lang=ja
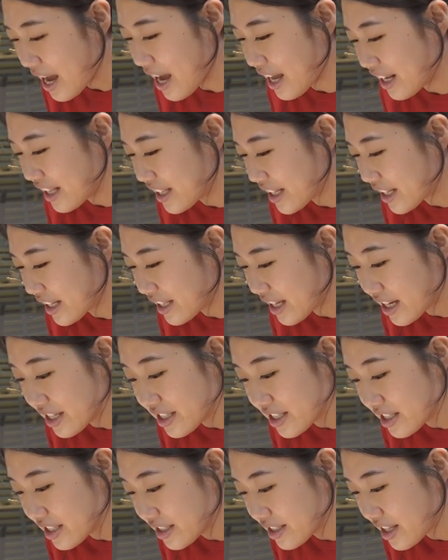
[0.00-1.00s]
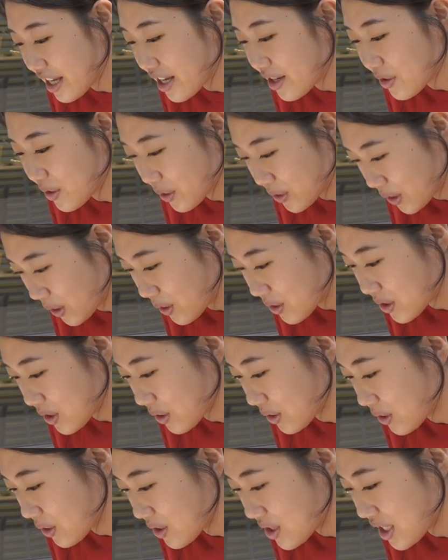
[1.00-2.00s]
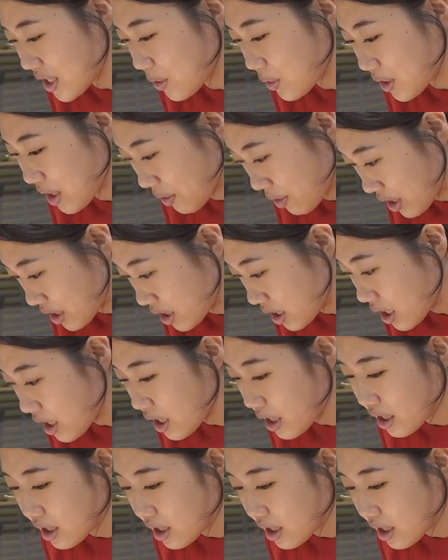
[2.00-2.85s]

あなたが大事にしていることちょっとしたこだわり